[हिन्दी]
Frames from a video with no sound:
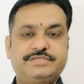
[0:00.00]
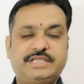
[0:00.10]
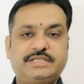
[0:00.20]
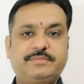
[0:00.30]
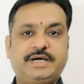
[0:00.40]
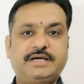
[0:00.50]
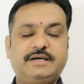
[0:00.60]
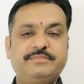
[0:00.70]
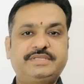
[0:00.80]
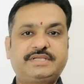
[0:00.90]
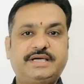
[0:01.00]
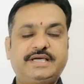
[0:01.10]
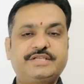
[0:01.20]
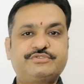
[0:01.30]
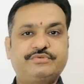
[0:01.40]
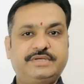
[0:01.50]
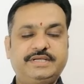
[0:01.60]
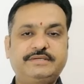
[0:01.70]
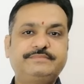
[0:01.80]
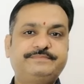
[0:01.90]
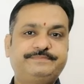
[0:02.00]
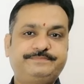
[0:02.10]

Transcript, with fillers: चंद्रमा का मित्र है सूर्य